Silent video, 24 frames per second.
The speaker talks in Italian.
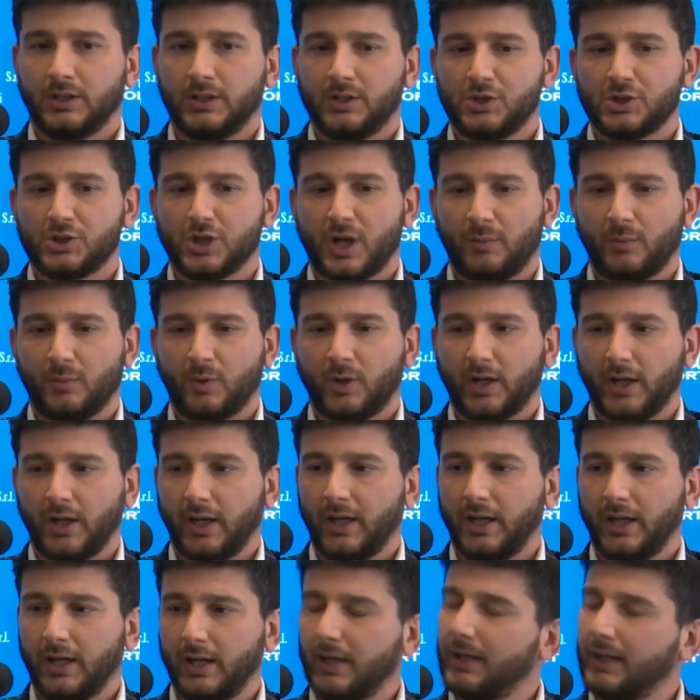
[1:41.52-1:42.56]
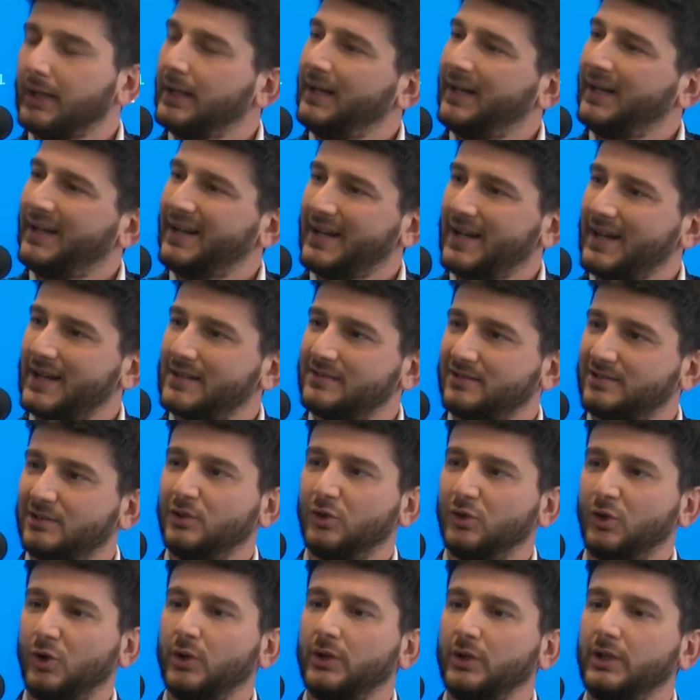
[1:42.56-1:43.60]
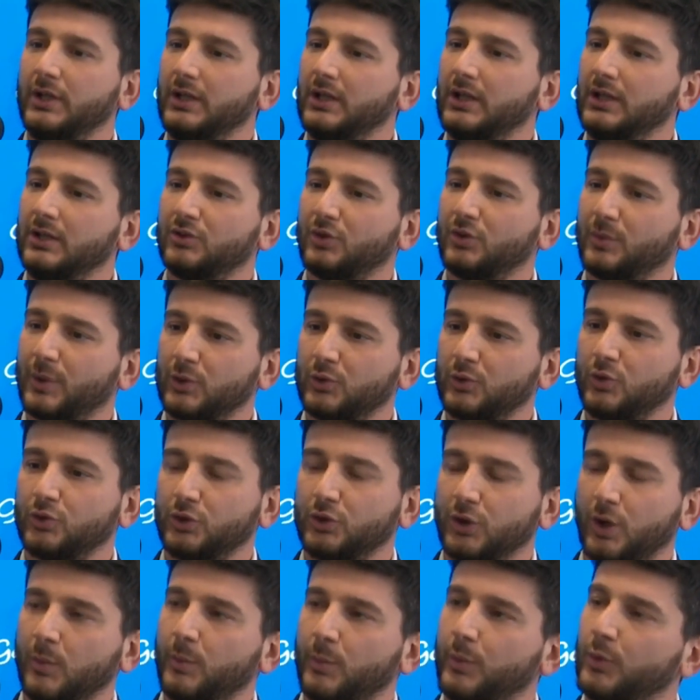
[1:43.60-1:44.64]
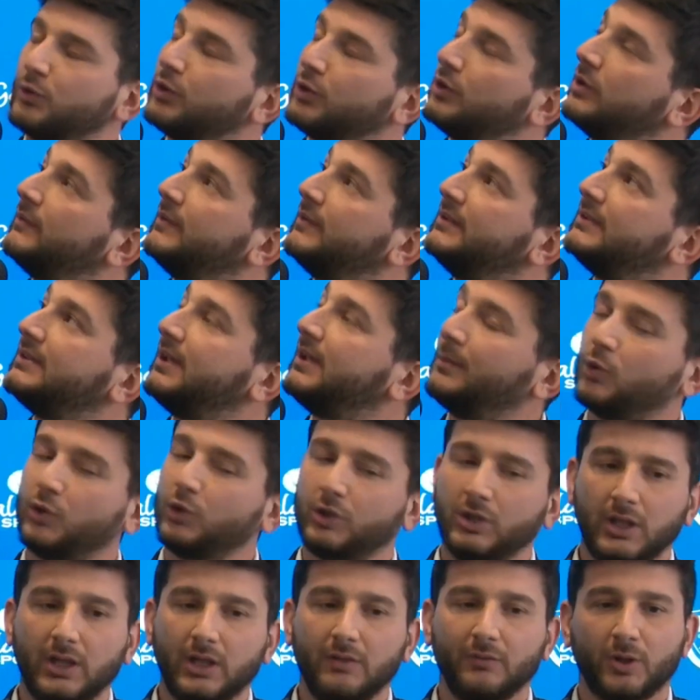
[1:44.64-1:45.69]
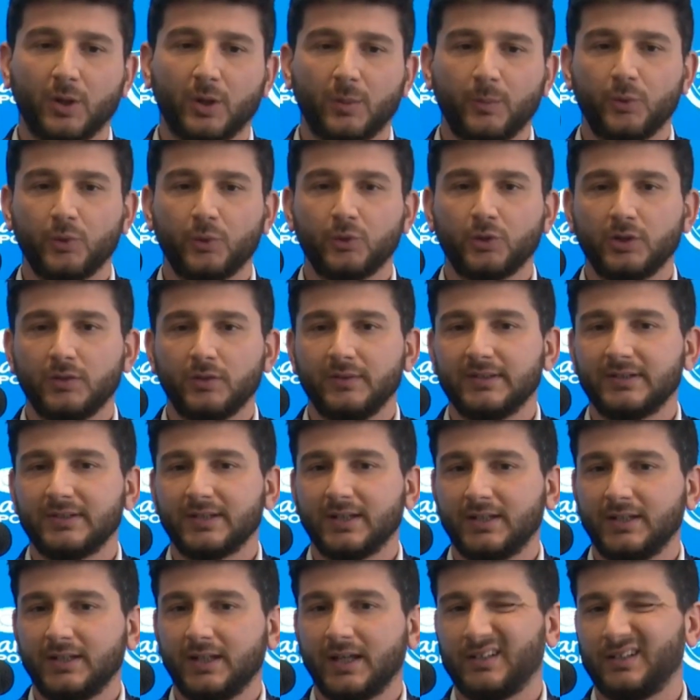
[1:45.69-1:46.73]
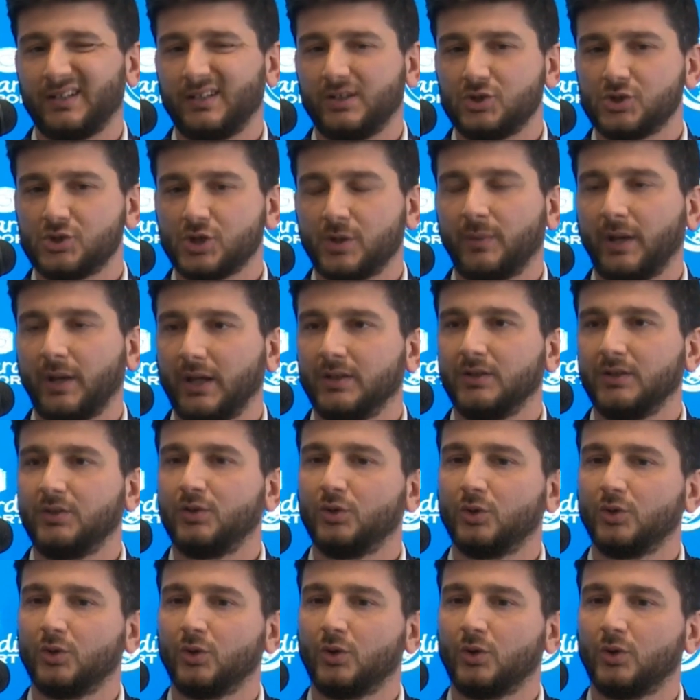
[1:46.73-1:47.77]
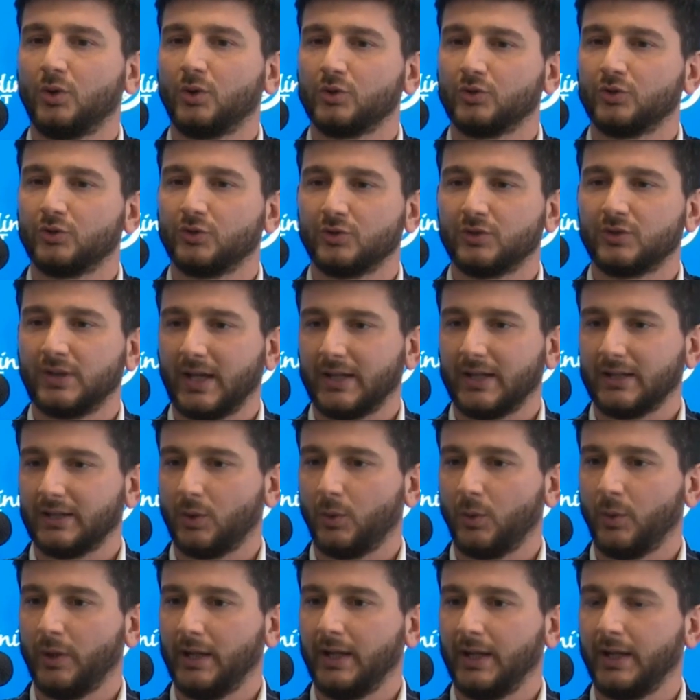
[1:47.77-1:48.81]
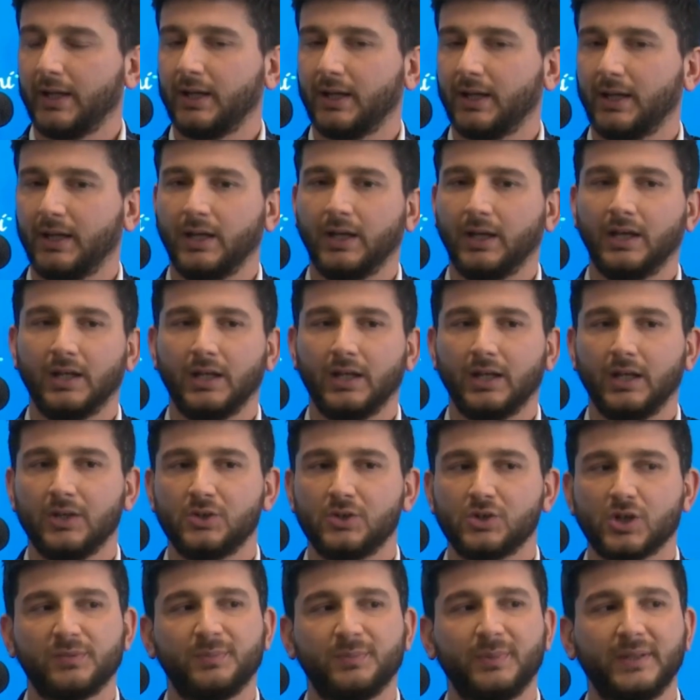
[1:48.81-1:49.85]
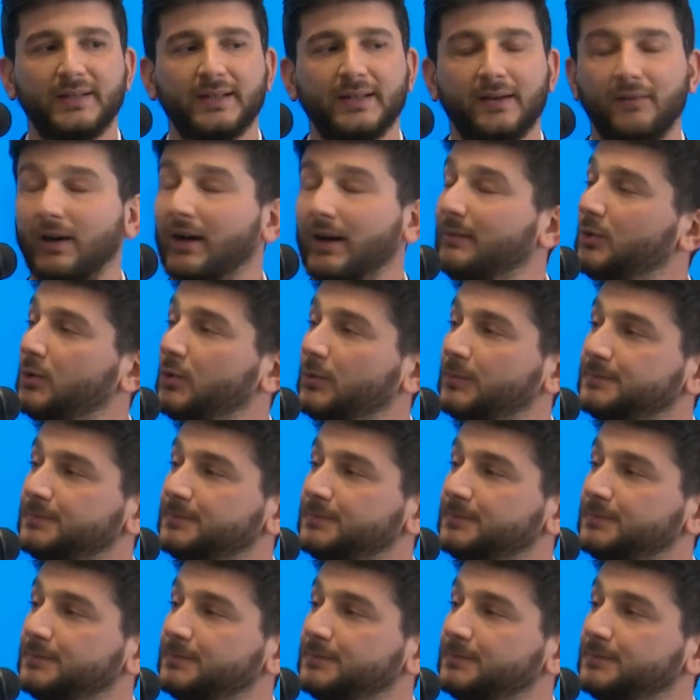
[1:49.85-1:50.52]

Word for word: diciamo che le reazioni, soprattutto da un punto di vista emotivo, da un punto di vista di atteggiamento, sono state quelle che ci aspettavamo.